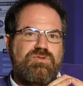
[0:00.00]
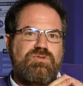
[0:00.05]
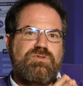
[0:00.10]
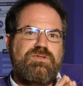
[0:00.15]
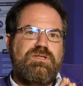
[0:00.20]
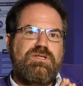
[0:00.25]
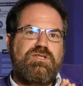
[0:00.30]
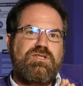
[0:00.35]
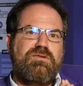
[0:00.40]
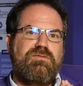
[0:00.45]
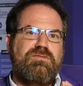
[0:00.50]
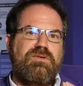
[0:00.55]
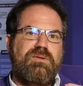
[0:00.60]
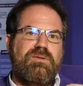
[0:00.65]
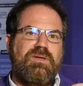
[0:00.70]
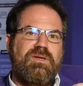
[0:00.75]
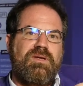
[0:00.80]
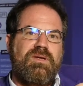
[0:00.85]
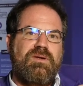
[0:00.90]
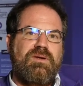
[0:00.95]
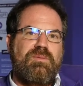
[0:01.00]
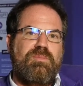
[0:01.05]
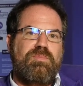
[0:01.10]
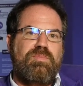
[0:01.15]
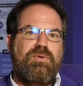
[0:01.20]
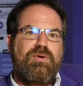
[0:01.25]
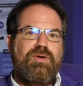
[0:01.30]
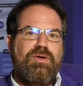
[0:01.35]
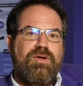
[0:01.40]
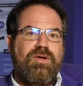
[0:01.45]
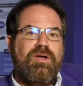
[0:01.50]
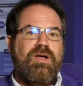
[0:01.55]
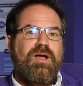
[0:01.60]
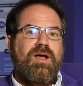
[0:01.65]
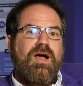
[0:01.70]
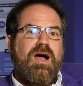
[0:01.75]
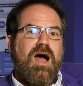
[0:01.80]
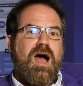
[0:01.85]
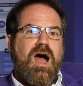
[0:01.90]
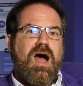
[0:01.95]
Je sais que j'ai fait peur
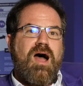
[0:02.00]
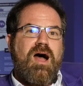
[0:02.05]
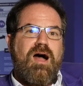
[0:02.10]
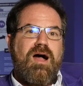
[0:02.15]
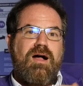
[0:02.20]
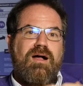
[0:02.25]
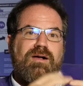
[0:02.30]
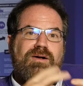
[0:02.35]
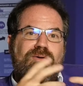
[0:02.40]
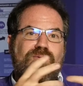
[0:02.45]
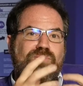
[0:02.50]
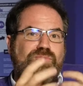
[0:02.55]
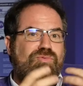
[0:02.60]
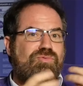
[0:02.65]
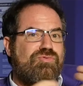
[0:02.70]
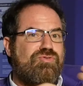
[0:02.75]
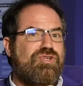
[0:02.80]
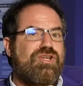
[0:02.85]
ou